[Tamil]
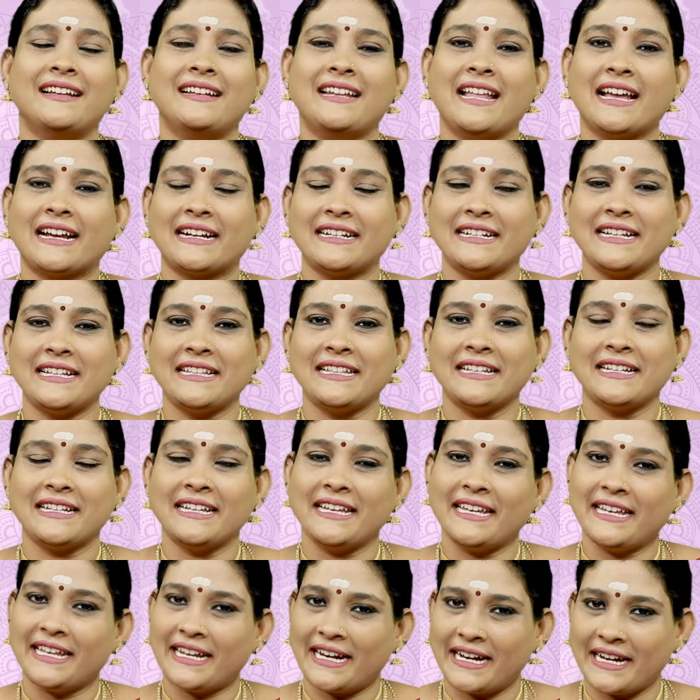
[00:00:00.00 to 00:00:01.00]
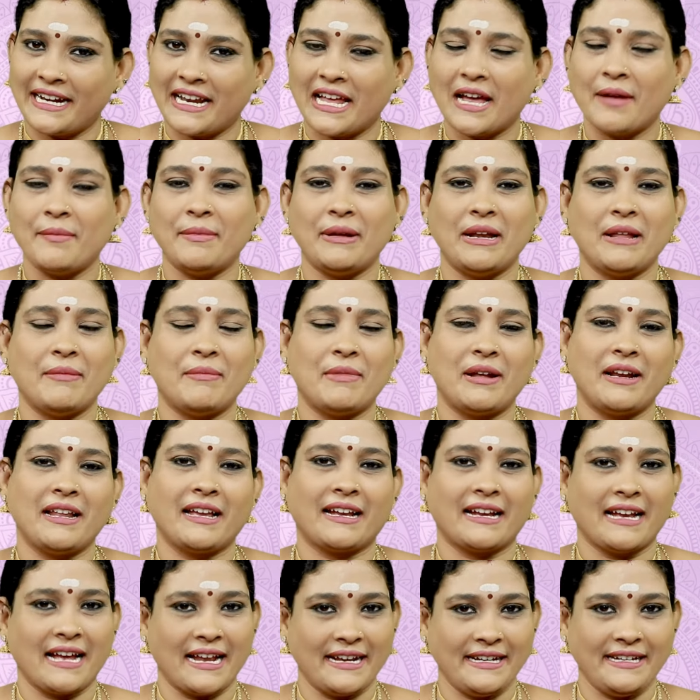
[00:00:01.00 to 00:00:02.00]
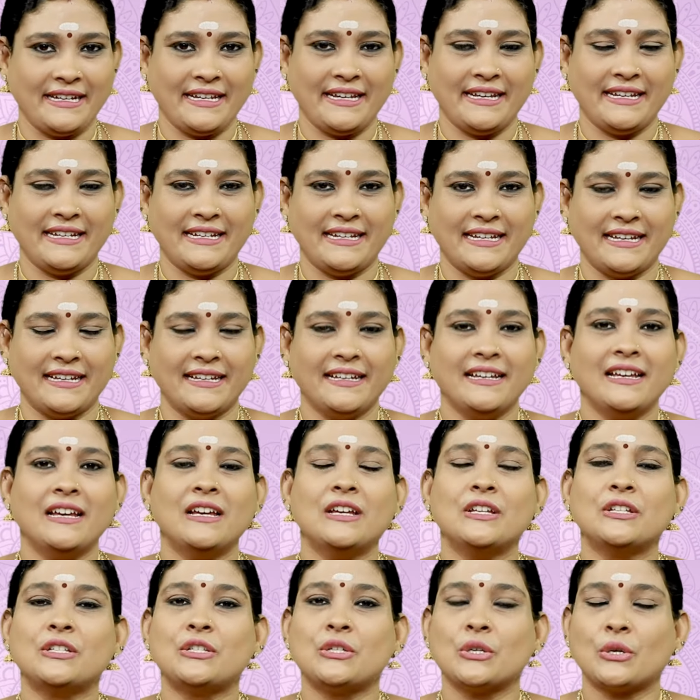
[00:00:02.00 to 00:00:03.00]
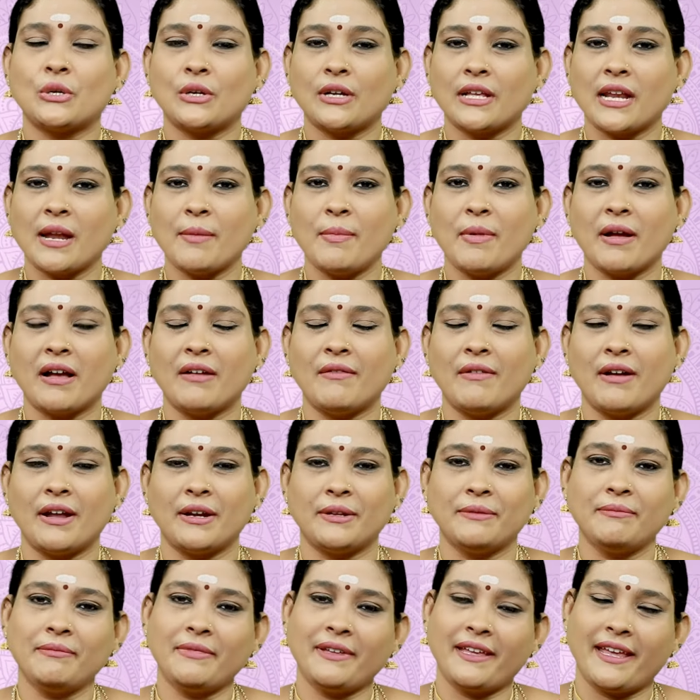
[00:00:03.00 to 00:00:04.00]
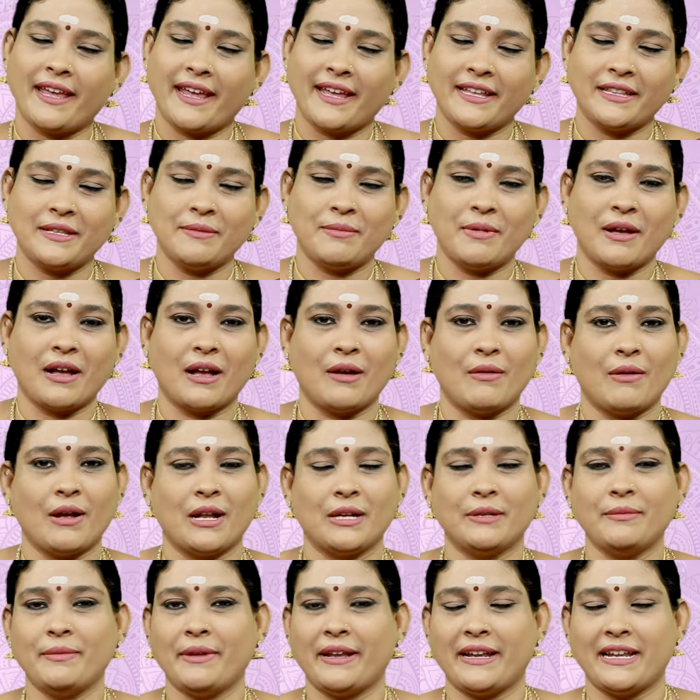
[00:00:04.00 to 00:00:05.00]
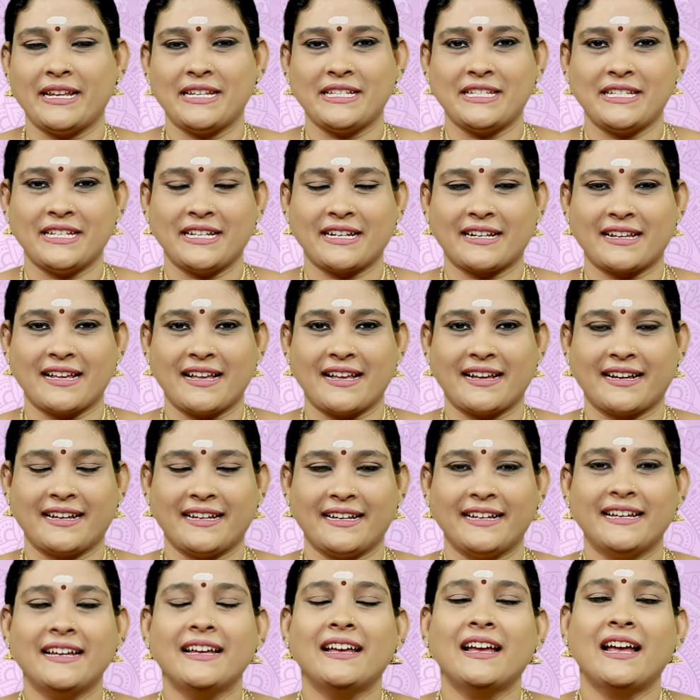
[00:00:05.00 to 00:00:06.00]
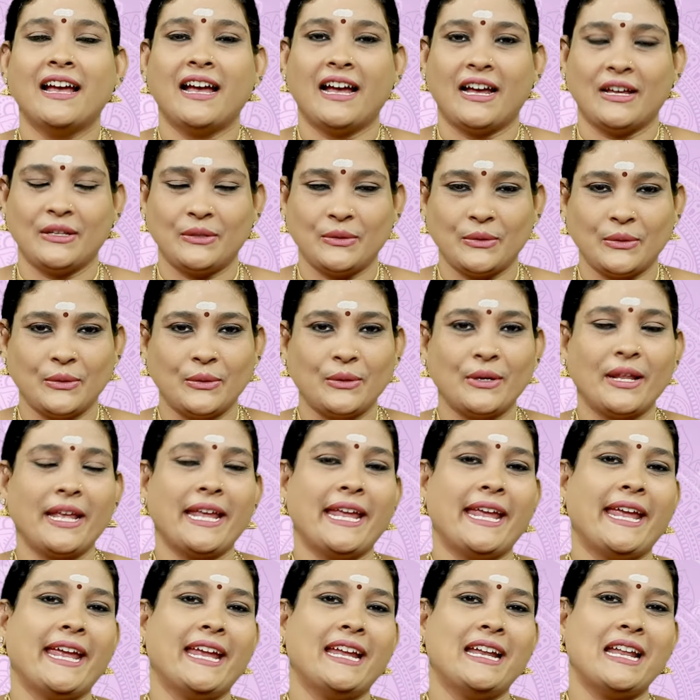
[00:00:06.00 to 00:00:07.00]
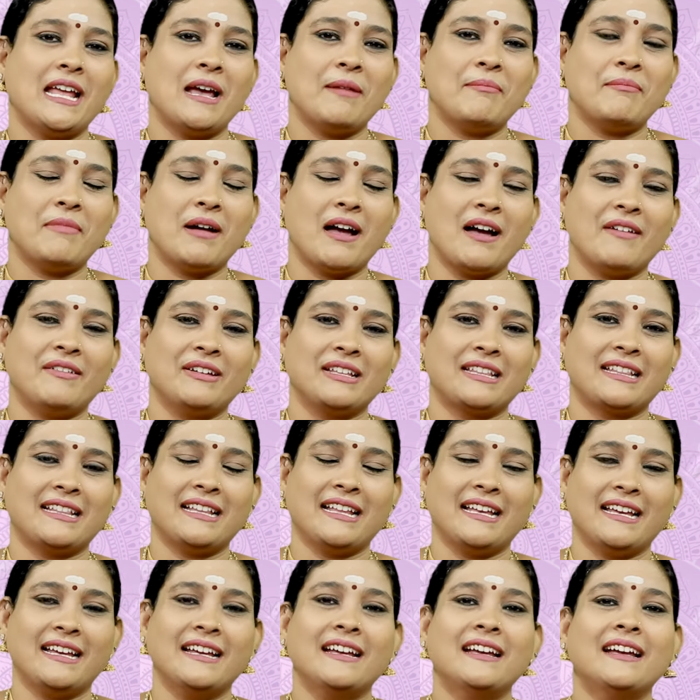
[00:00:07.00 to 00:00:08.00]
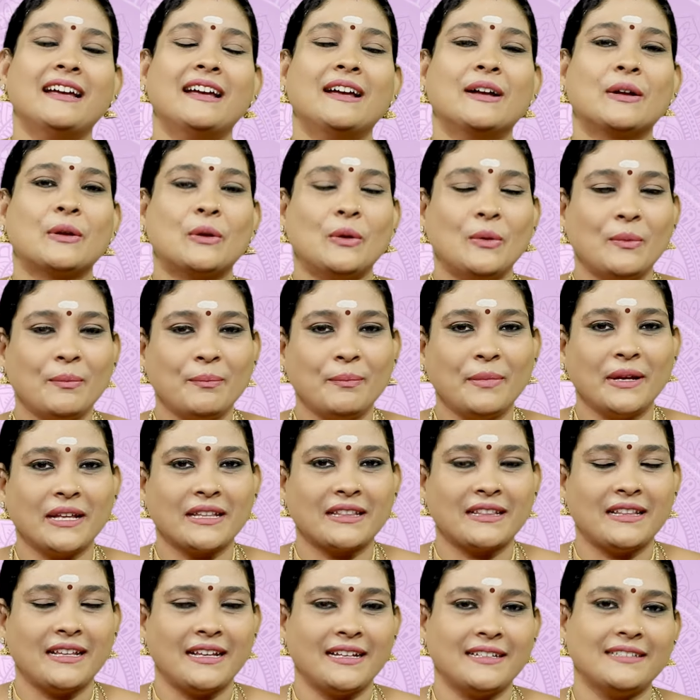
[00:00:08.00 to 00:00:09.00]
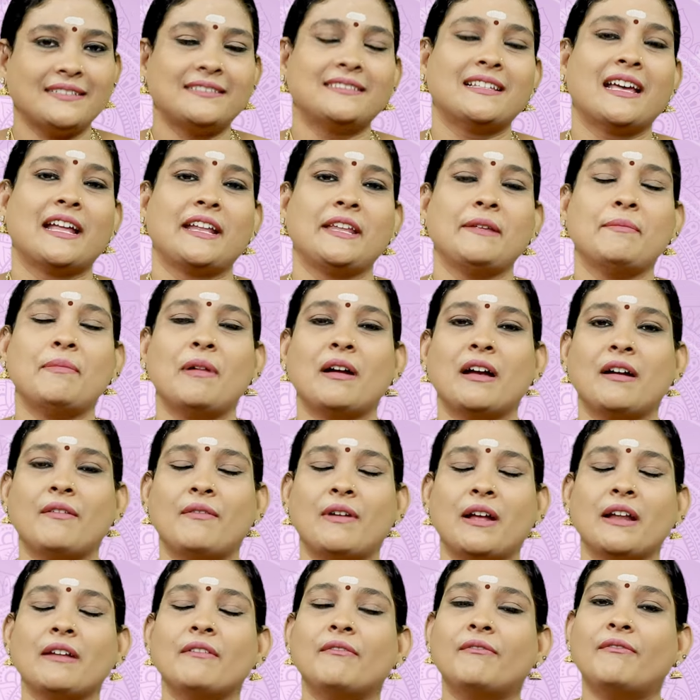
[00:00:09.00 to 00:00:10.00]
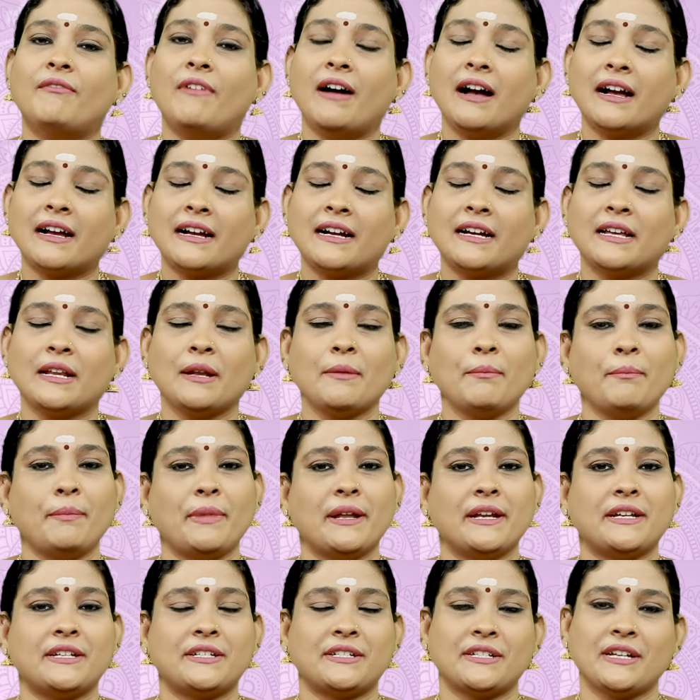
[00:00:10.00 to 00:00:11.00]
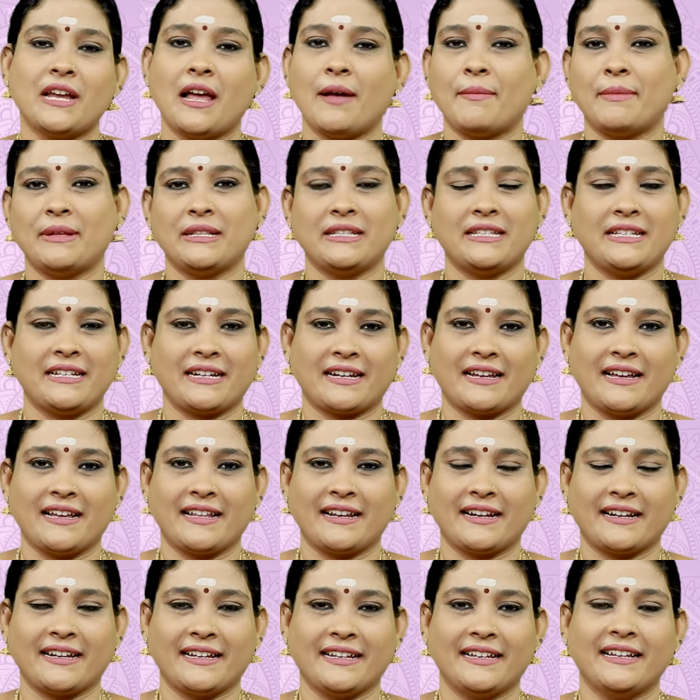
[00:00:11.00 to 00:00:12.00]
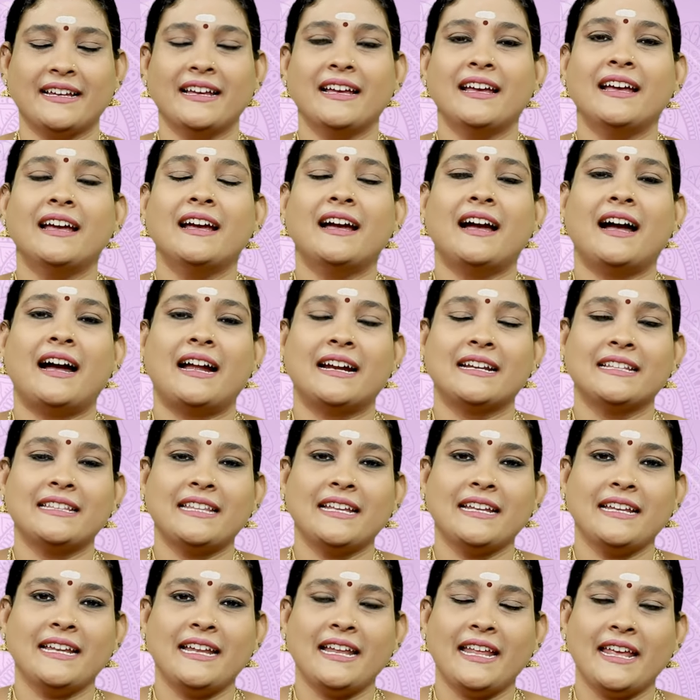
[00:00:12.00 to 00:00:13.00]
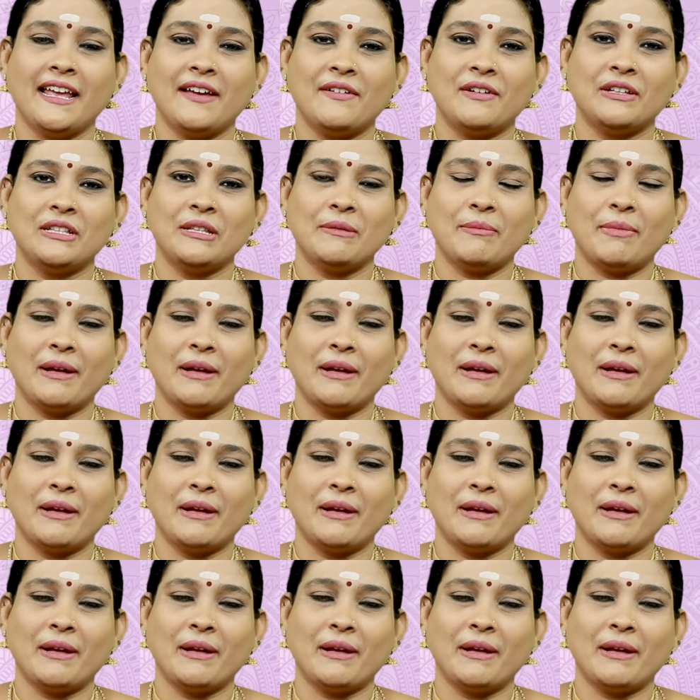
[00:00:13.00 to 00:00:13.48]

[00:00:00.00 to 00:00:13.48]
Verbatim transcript: லக்னத்துக்கு இரண்டாம் இடமான கண்ணியில் சுக்கர பகவானும் கேது பகவானும் இணைஞ்சிருக்காங்க அதோட ஏழாம் பாவத்தில் கும்பத்தில் சனி பகவான் வக்ரம் பெற்று அமர்ந்திருக்காருங்க அடுத்த நிலையாக வந்து